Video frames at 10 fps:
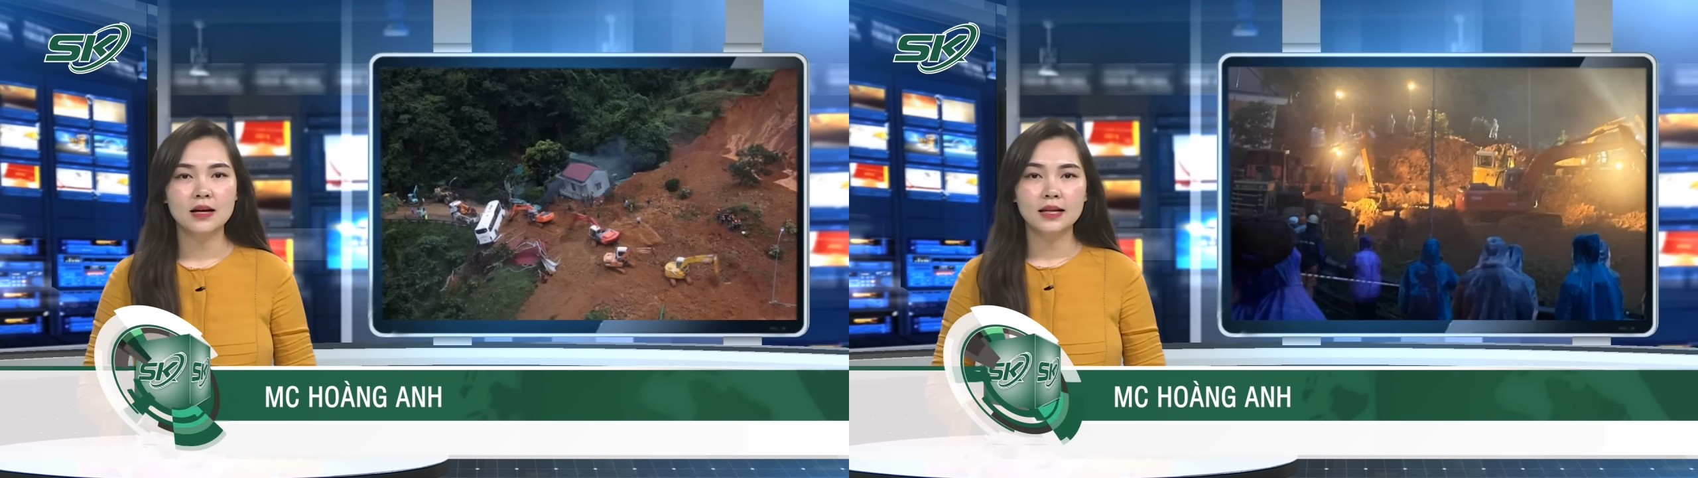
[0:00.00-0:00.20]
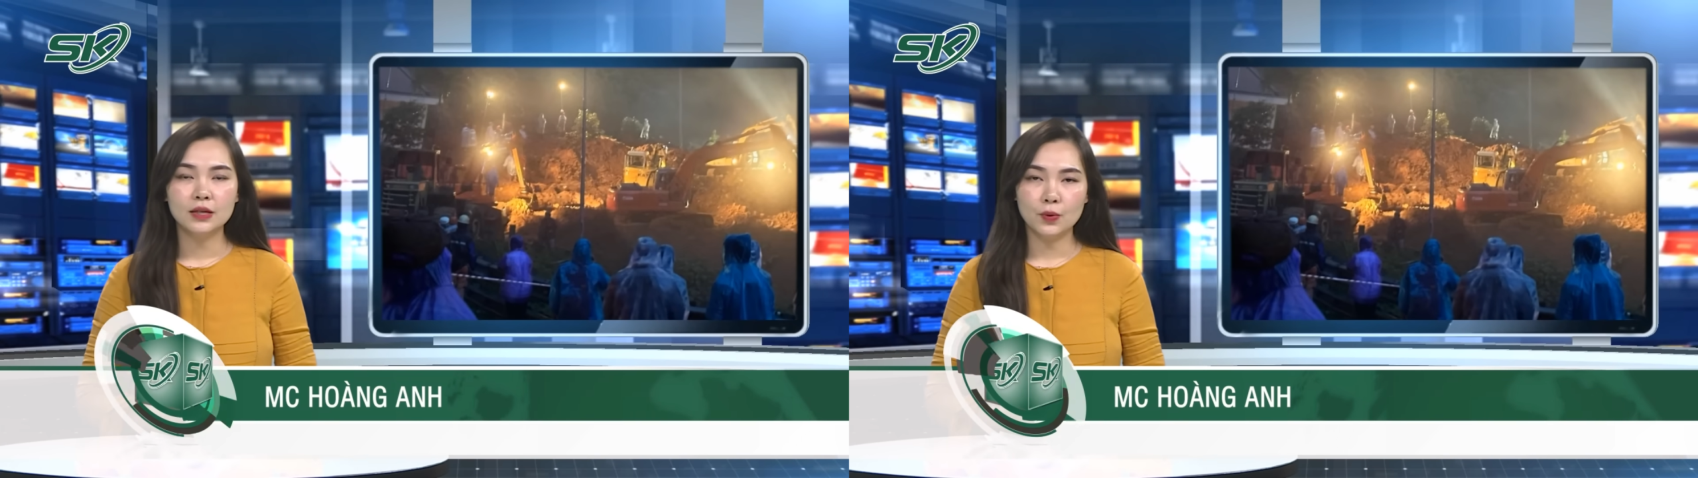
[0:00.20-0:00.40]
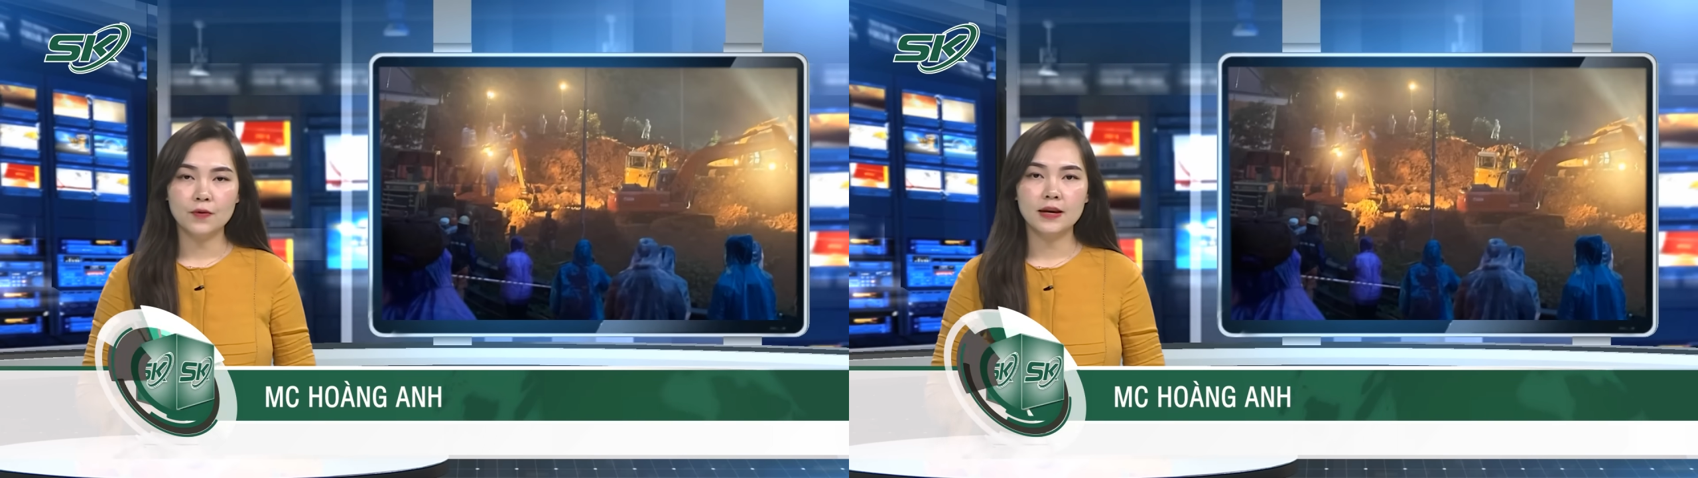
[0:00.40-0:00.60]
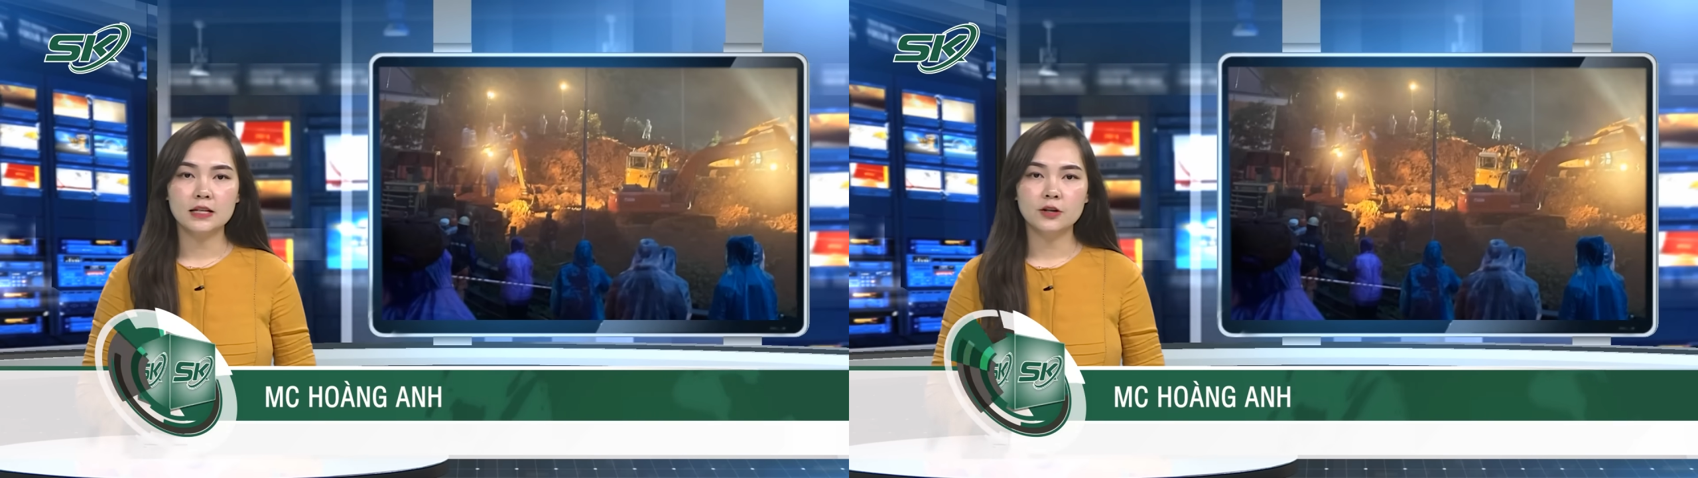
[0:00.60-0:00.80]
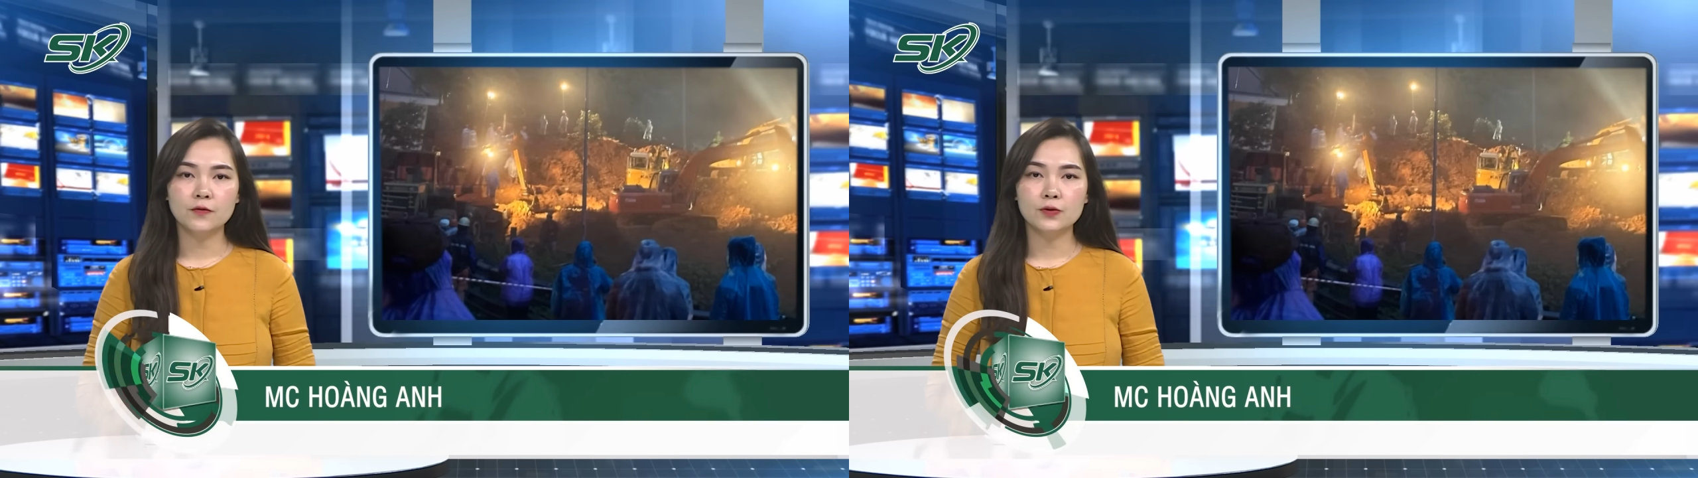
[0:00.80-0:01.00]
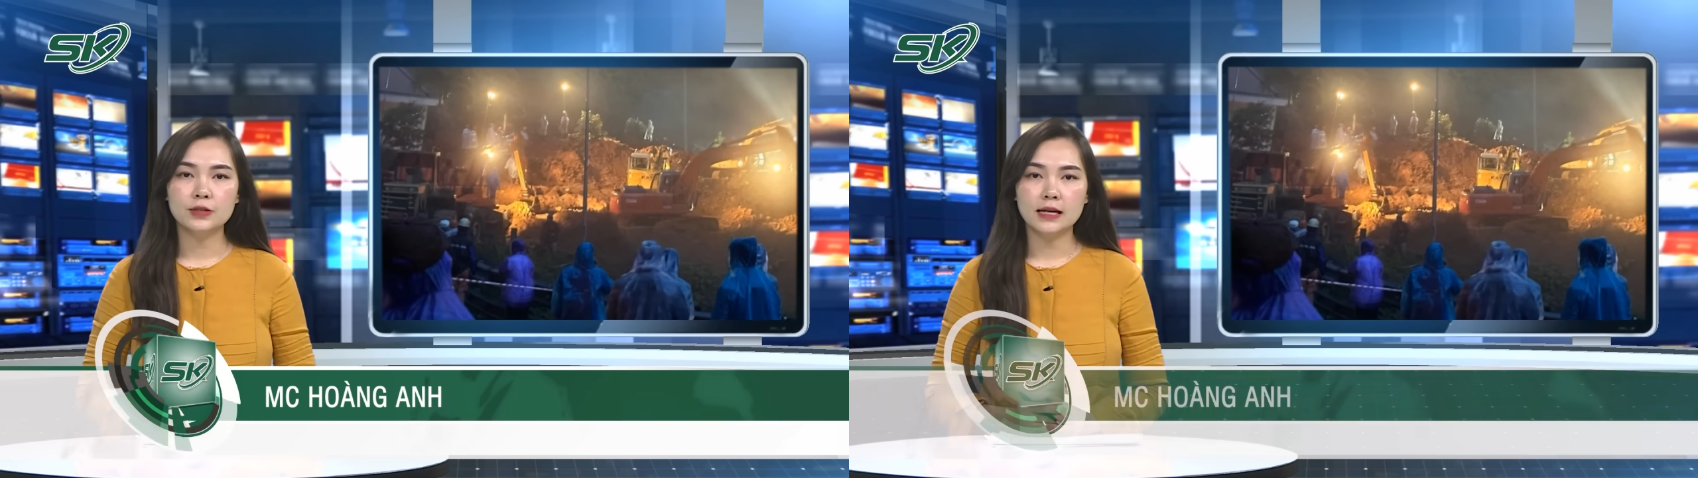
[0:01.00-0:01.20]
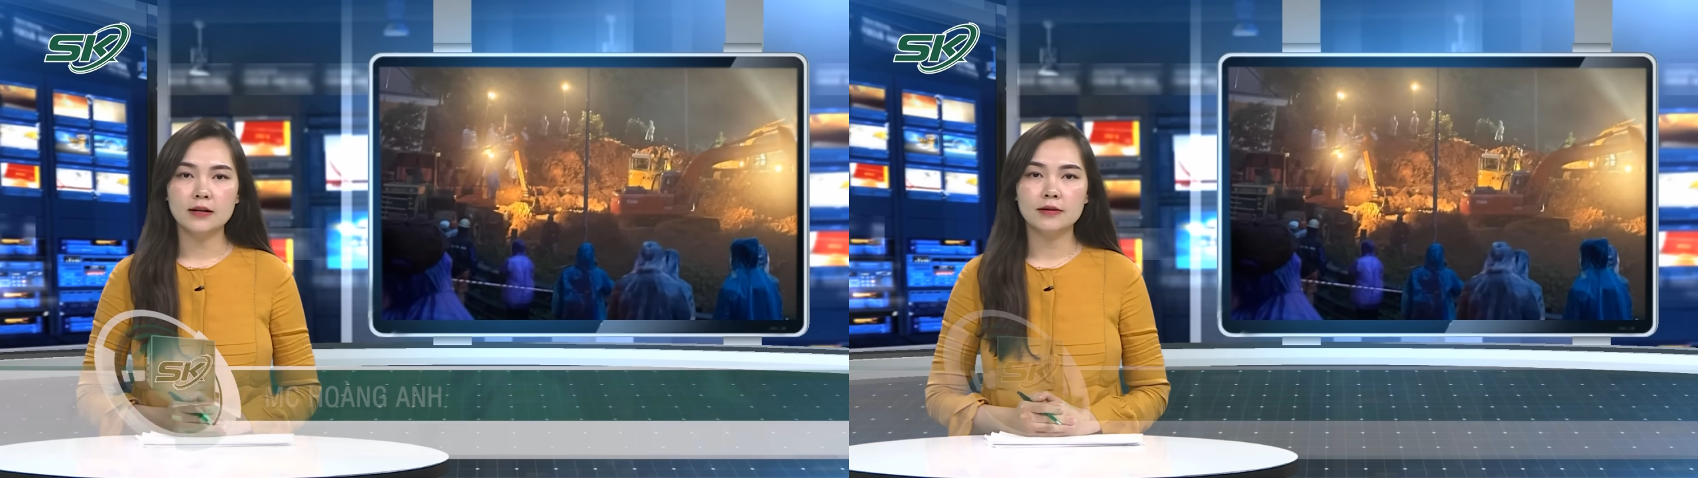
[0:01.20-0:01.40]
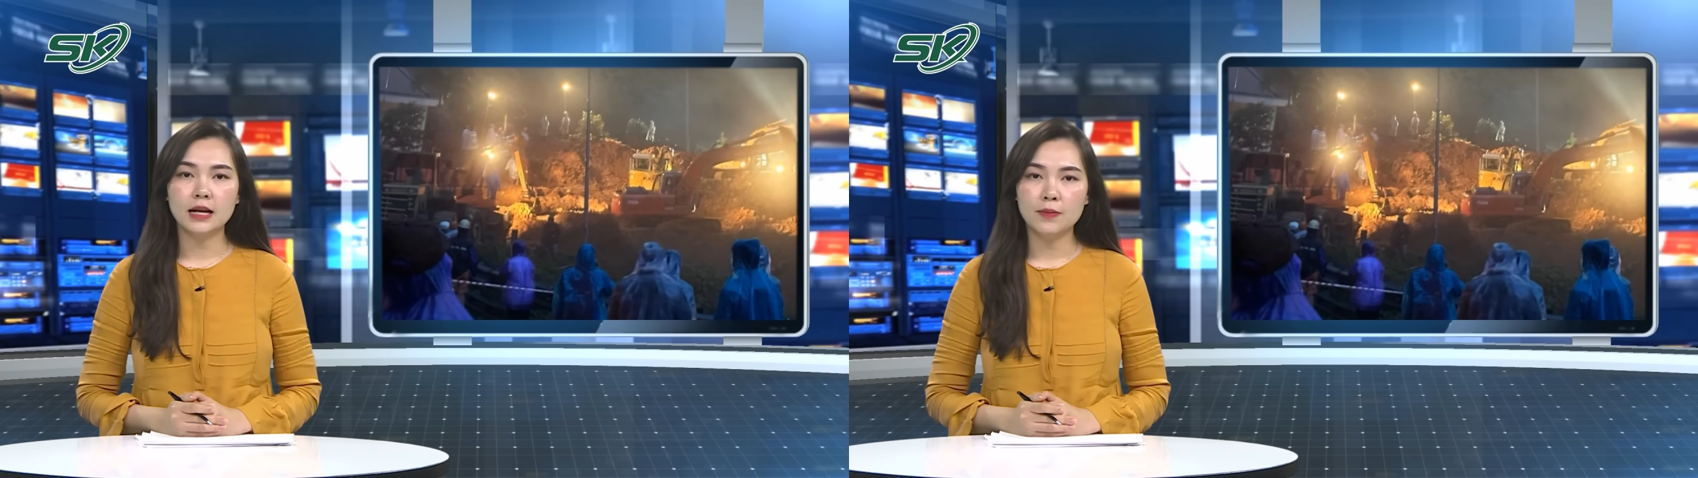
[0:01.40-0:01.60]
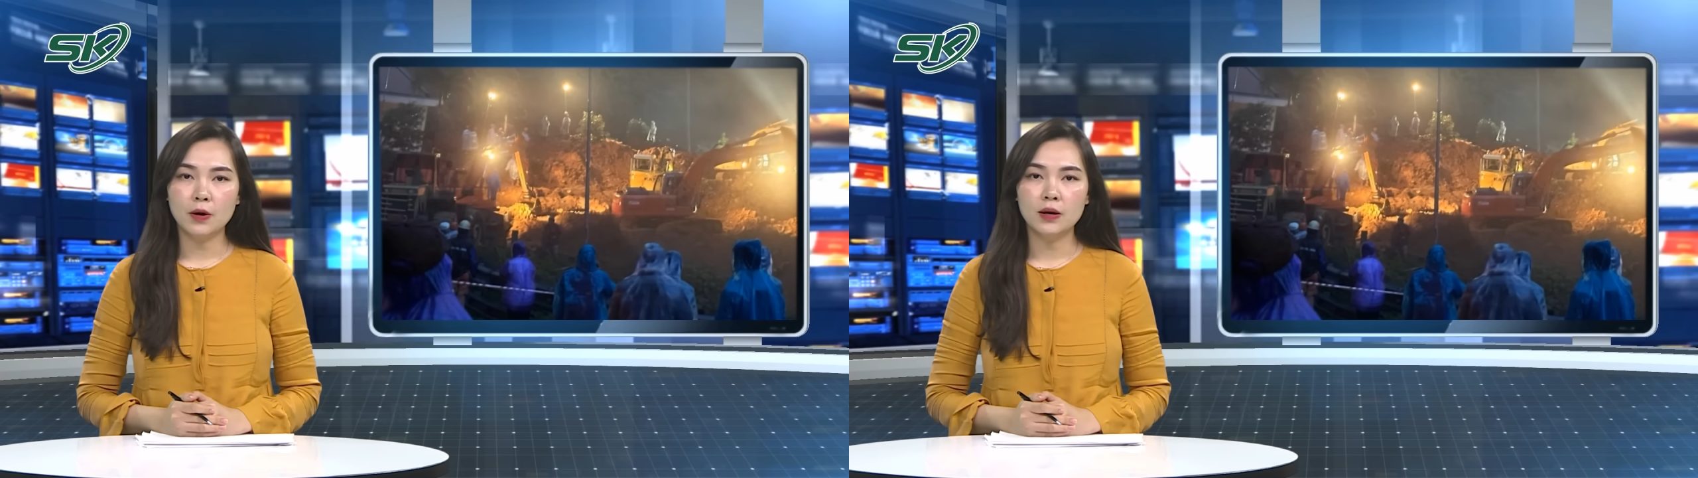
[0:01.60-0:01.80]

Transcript: Thưa quý vị, trong vụ sạt lở đèo Bảo